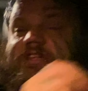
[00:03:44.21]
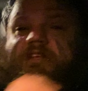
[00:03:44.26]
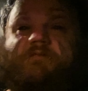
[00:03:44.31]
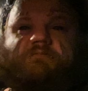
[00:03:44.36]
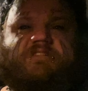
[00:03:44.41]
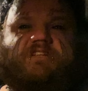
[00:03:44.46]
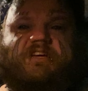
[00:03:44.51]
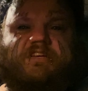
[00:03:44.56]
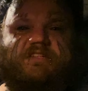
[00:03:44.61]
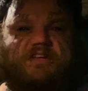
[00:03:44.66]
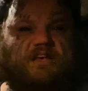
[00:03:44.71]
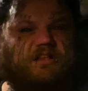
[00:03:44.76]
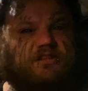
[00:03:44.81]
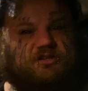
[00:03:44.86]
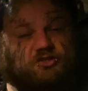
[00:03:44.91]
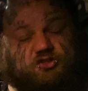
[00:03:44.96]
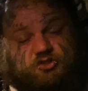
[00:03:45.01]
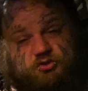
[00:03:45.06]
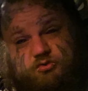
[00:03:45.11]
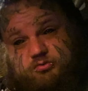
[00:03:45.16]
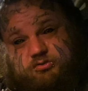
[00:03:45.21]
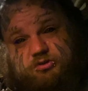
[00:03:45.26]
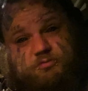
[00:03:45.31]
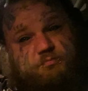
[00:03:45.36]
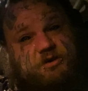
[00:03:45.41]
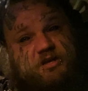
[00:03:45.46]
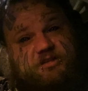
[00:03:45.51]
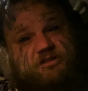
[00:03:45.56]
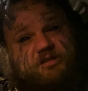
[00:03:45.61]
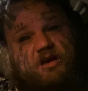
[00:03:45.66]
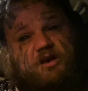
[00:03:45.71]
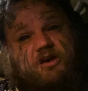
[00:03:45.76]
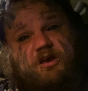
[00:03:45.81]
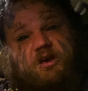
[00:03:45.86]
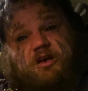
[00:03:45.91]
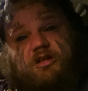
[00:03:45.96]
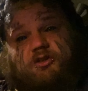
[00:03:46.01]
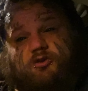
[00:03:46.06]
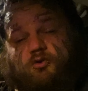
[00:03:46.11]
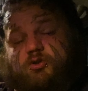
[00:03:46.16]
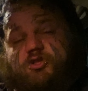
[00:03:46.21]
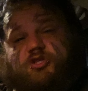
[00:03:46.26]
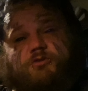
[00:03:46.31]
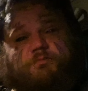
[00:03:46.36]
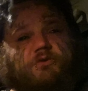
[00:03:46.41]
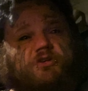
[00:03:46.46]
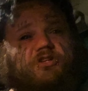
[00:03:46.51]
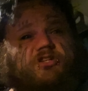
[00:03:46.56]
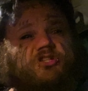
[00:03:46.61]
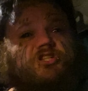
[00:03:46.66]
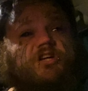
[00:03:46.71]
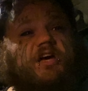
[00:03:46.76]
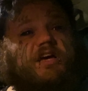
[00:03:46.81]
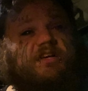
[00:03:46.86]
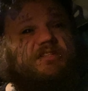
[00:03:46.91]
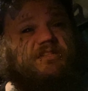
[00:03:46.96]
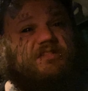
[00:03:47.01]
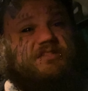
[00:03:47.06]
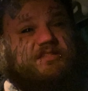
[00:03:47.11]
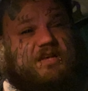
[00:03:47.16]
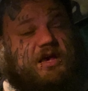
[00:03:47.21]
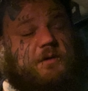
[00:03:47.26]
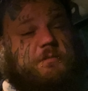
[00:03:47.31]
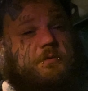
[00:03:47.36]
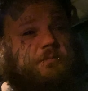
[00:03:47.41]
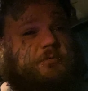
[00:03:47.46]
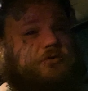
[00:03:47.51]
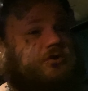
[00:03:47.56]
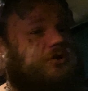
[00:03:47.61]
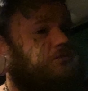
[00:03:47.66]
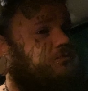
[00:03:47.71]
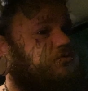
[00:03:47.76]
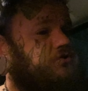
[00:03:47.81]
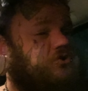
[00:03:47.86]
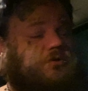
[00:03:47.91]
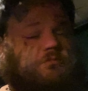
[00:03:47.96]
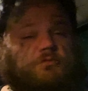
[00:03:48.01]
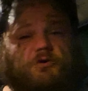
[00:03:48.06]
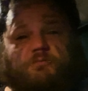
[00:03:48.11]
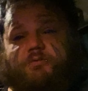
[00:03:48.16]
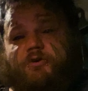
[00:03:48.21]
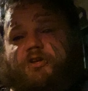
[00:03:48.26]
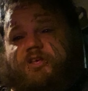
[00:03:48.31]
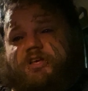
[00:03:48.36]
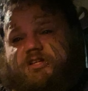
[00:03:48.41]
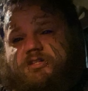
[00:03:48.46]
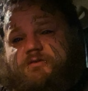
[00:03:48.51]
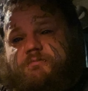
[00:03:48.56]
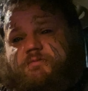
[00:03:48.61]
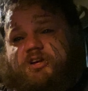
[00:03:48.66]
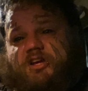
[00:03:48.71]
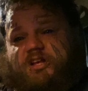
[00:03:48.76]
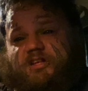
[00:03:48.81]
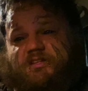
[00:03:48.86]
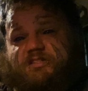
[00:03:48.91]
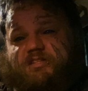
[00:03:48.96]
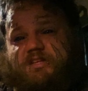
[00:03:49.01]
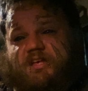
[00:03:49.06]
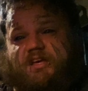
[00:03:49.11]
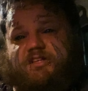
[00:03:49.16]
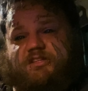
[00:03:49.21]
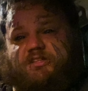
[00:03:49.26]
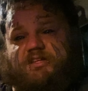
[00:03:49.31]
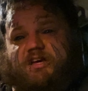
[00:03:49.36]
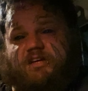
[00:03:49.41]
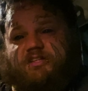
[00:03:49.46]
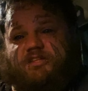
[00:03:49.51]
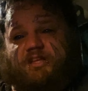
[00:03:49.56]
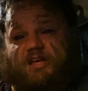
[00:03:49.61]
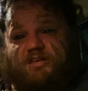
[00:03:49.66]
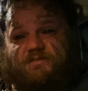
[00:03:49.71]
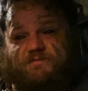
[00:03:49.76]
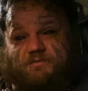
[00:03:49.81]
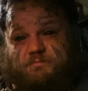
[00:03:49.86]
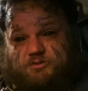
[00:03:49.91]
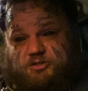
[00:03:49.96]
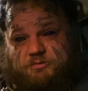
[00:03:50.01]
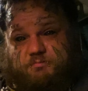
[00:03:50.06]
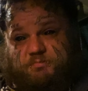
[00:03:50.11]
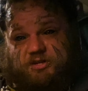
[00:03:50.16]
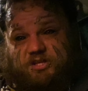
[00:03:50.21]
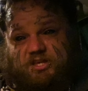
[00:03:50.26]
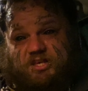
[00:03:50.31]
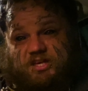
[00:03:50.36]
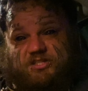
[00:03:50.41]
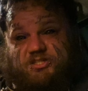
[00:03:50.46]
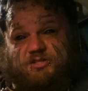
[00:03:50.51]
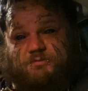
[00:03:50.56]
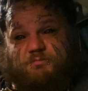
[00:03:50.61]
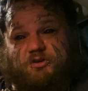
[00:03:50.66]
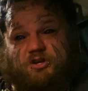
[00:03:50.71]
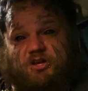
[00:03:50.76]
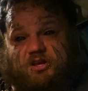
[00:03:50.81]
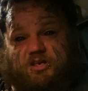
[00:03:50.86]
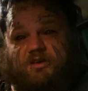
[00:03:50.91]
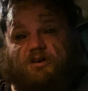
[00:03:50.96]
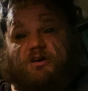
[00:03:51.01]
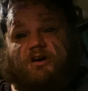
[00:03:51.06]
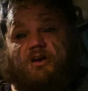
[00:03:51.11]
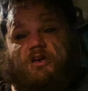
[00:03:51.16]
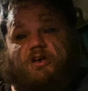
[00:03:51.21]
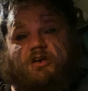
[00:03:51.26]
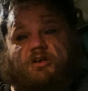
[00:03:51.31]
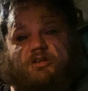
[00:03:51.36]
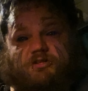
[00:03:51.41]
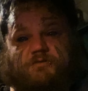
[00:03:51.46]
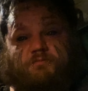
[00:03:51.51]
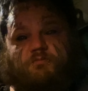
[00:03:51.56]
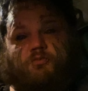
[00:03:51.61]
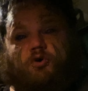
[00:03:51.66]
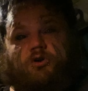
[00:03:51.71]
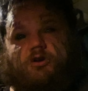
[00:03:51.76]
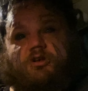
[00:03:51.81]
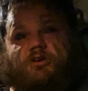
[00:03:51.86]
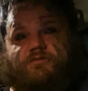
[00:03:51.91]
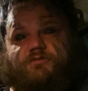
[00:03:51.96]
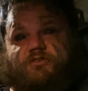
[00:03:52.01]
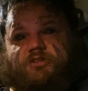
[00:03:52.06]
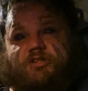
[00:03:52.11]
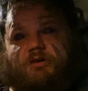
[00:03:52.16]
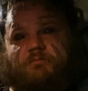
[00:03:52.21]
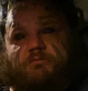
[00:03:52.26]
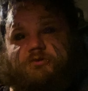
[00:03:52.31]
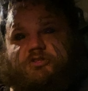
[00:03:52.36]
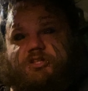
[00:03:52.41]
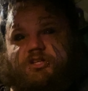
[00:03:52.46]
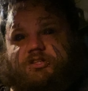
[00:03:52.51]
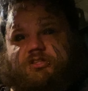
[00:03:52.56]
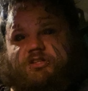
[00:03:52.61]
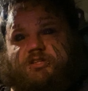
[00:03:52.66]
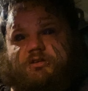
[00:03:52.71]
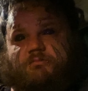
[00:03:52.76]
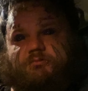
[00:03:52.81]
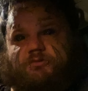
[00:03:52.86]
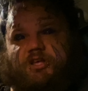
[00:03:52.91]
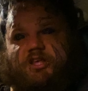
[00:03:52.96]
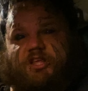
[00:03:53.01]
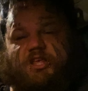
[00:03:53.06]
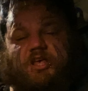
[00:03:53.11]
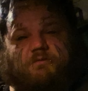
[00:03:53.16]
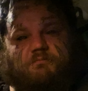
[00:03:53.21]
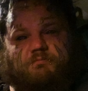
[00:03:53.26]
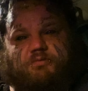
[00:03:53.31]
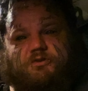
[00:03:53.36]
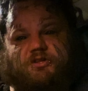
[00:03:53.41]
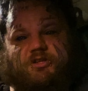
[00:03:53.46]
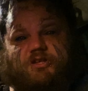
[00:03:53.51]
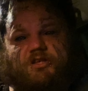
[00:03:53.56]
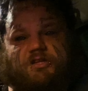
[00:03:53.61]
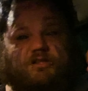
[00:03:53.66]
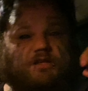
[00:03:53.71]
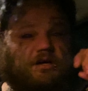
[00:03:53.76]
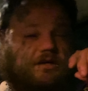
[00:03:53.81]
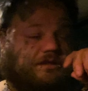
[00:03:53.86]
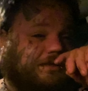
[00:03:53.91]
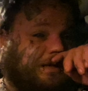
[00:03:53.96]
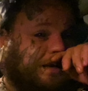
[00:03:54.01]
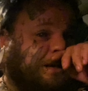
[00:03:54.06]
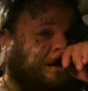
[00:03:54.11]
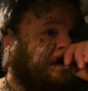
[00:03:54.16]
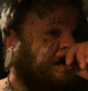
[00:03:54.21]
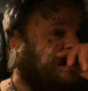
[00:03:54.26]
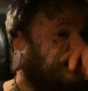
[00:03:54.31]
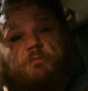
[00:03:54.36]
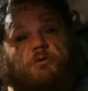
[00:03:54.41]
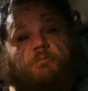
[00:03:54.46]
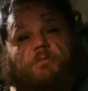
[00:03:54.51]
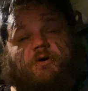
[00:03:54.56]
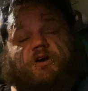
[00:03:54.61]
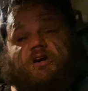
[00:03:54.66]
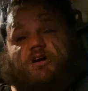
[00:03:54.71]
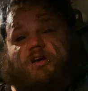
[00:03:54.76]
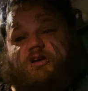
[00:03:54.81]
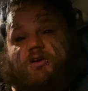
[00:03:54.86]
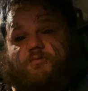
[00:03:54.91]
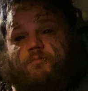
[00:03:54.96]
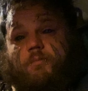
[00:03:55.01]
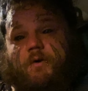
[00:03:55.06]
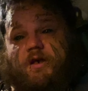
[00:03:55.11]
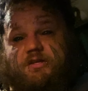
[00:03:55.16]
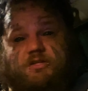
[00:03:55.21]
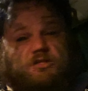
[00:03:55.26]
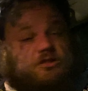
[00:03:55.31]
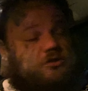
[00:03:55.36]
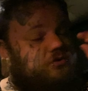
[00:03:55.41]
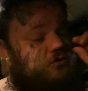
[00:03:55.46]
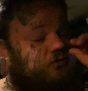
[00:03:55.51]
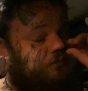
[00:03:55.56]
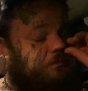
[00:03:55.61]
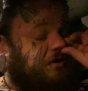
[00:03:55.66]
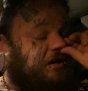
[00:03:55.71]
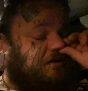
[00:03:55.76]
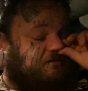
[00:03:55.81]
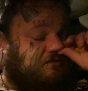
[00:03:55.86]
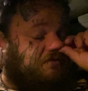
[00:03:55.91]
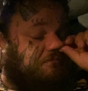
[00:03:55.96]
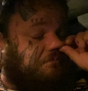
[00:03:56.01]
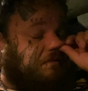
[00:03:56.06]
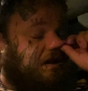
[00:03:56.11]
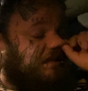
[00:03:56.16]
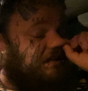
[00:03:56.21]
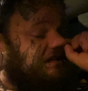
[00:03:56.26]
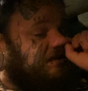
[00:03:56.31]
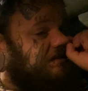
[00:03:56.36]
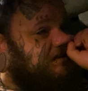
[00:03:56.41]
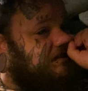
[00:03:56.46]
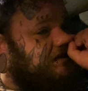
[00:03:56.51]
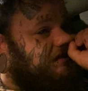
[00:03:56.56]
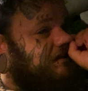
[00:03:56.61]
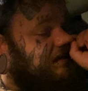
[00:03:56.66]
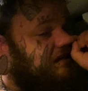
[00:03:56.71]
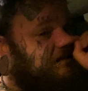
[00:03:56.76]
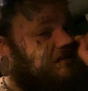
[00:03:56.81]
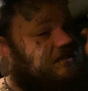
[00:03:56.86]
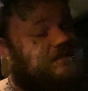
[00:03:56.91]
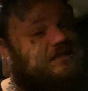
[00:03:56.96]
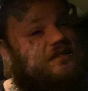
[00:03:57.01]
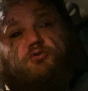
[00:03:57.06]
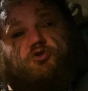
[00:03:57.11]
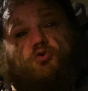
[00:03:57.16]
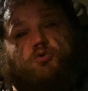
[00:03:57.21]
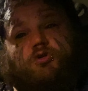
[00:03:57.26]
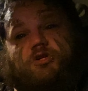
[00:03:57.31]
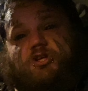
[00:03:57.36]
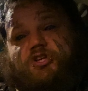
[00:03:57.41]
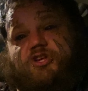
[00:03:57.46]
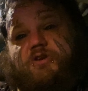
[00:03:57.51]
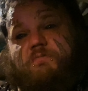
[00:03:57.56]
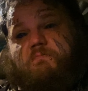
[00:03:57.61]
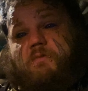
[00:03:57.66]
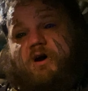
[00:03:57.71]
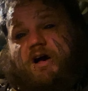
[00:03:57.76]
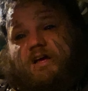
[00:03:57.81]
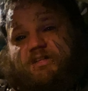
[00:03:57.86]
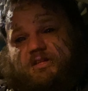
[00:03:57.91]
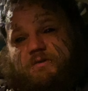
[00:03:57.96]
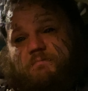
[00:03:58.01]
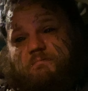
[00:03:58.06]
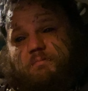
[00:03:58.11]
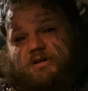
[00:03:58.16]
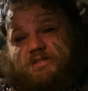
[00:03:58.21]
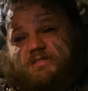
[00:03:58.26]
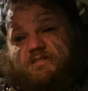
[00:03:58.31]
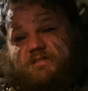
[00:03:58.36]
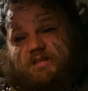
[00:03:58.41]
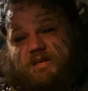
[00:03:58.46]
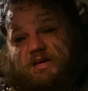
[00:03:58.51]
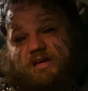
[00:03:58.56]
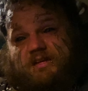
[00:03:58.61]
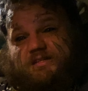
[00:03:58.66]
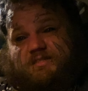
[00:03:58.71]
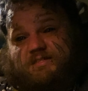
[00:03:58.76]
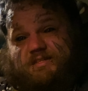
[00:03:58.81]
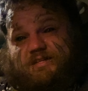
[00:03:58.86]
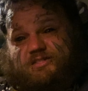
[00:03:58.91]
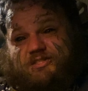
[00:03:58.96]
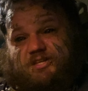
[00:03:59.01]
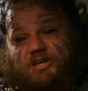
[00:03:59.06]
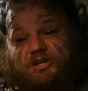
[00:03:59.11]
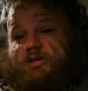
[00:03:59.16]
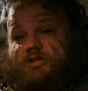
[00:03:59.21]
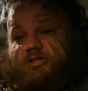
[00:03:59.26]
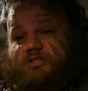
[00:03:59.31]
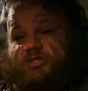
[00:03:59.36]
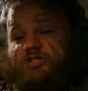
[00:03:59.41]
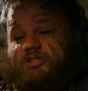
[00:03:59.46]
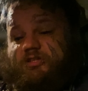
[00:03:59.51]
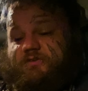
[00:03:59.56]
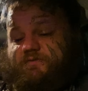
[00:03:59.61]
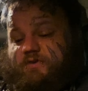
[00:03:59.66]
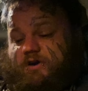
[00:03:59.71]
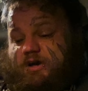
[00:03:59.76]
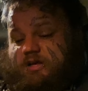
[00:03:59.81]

нам сказала, что, ребят, лучше приезжайте сами, потому что мы приедем хрен знает когда и вообще приедем ли тем более вы там где-то там на кемпинге и так далее. И мы поехали в больницу, в первой больнице нас чуть ли не матом послали, сказали, идите вы